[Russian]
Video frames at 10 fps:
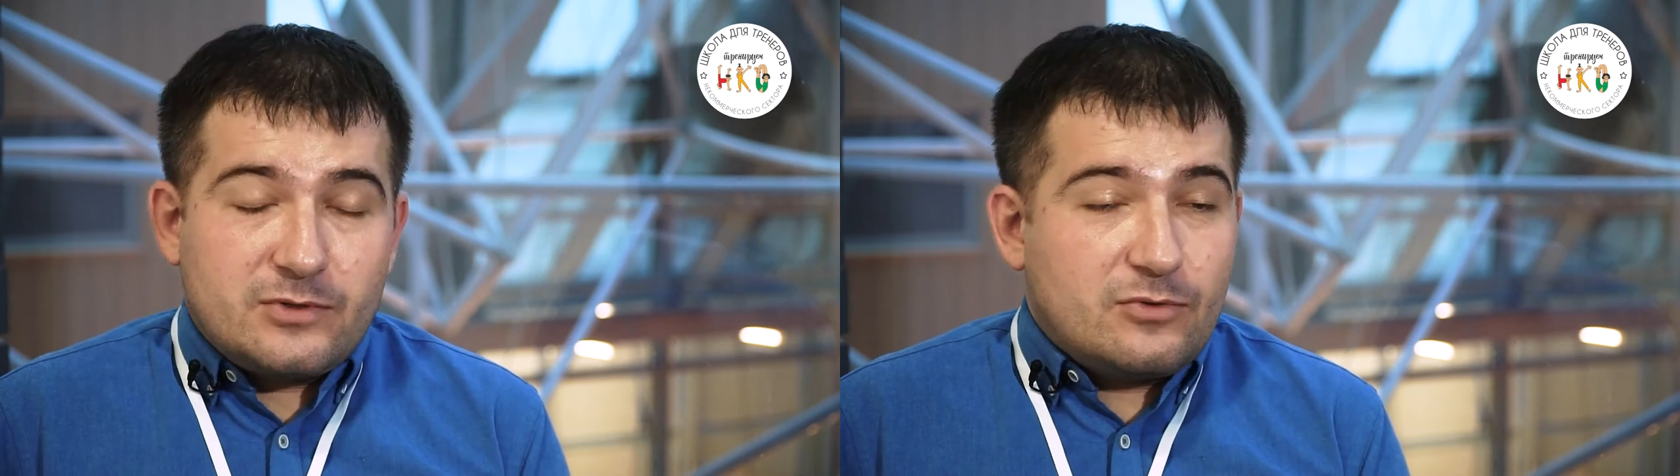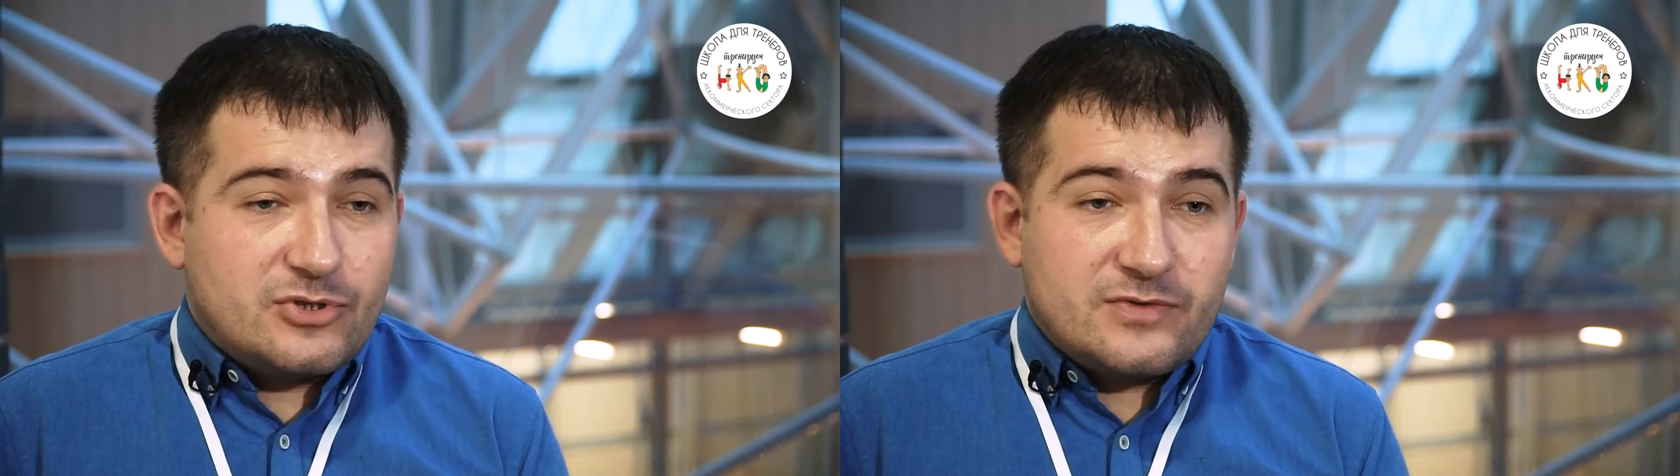
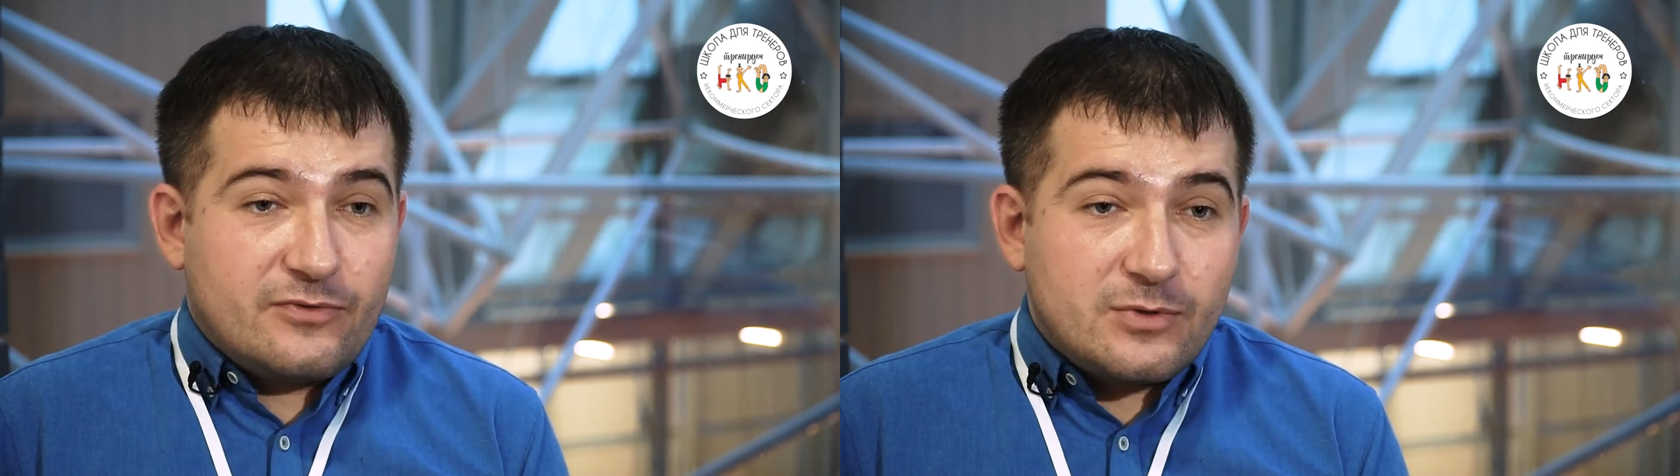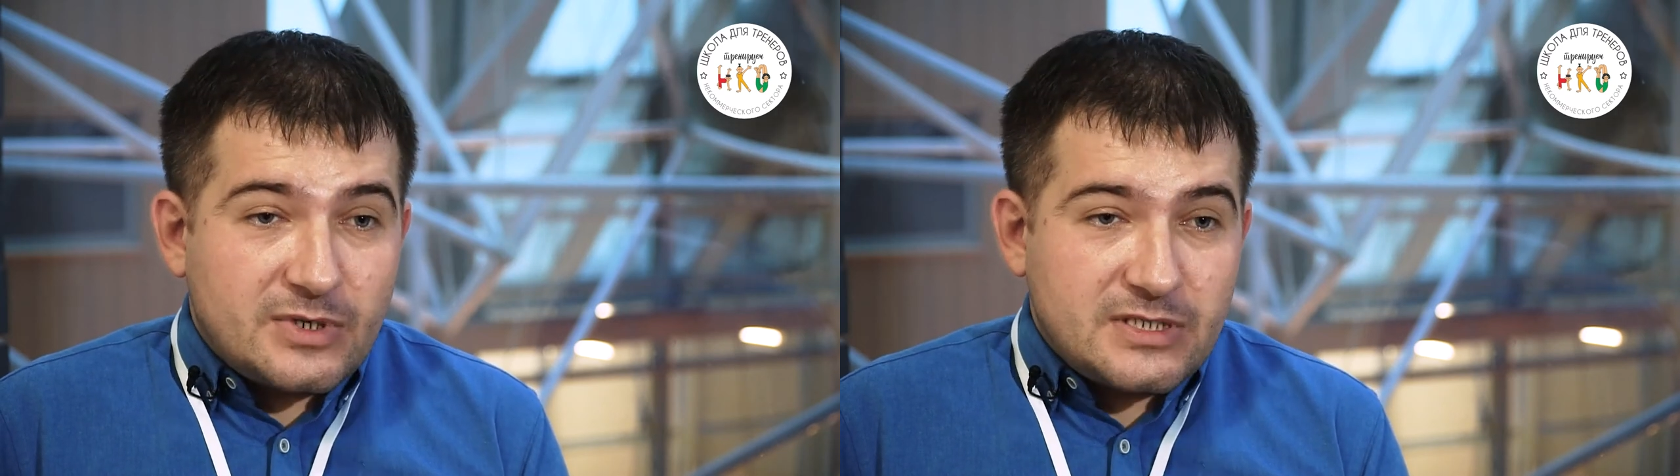тот же
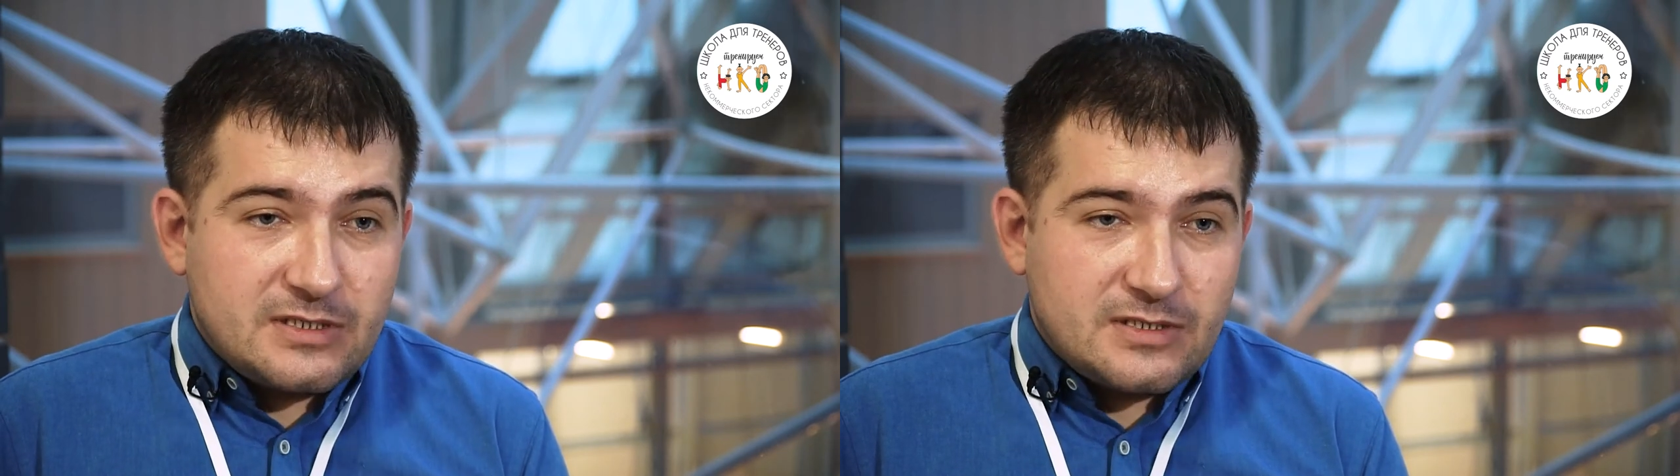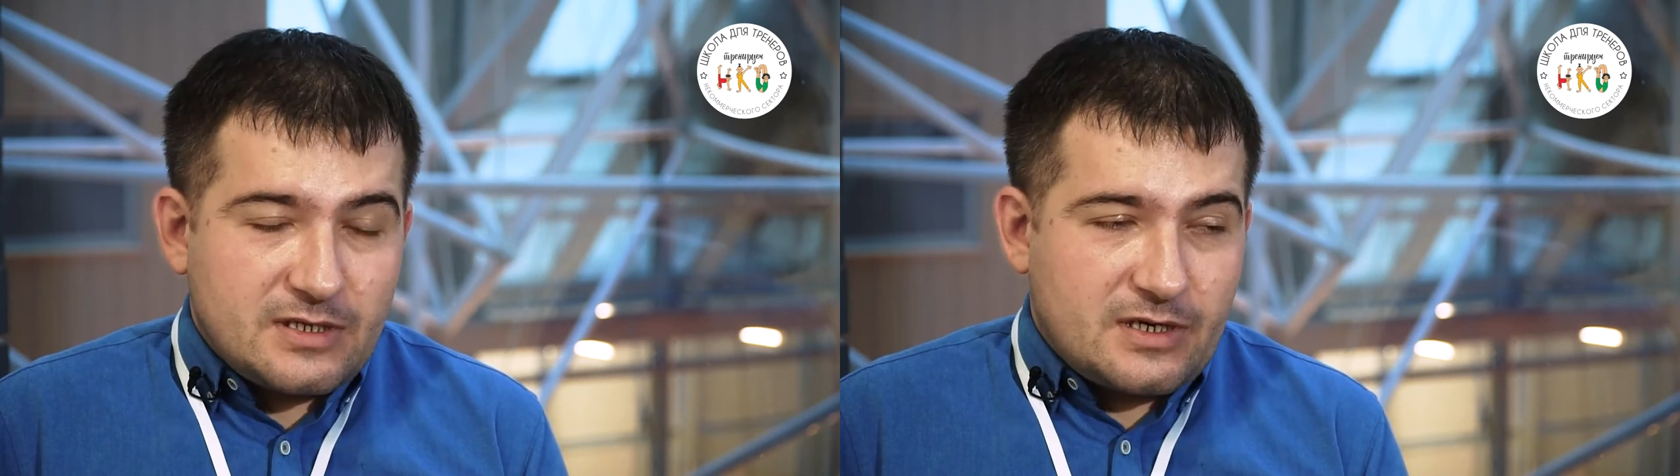фонд
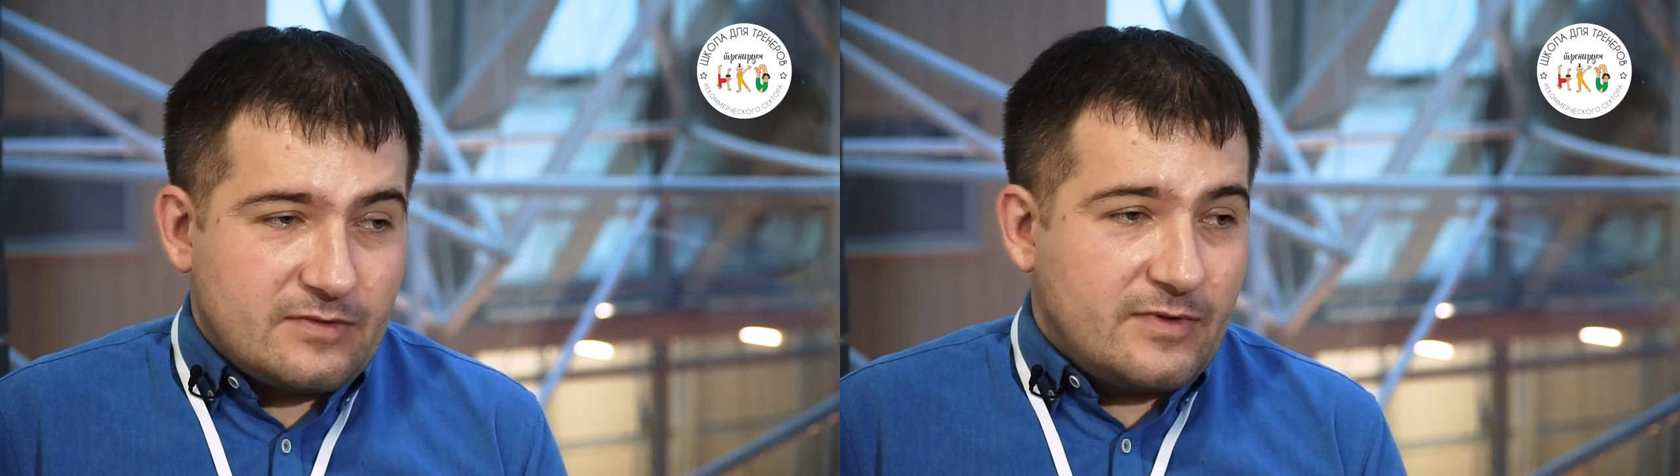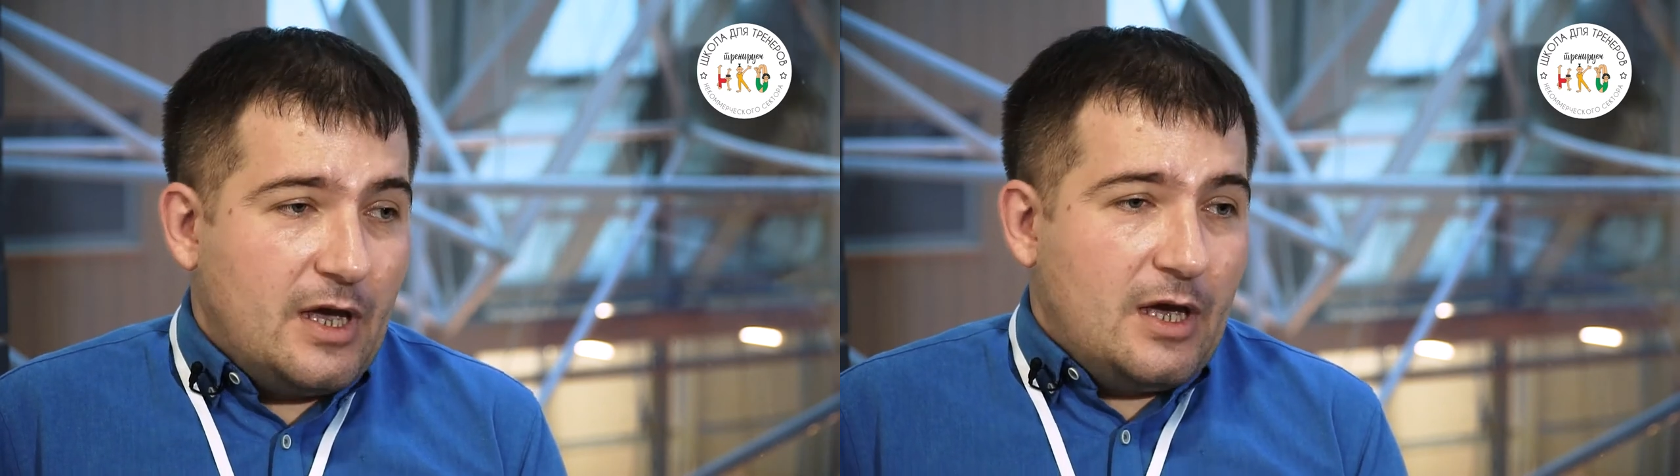президентский грант,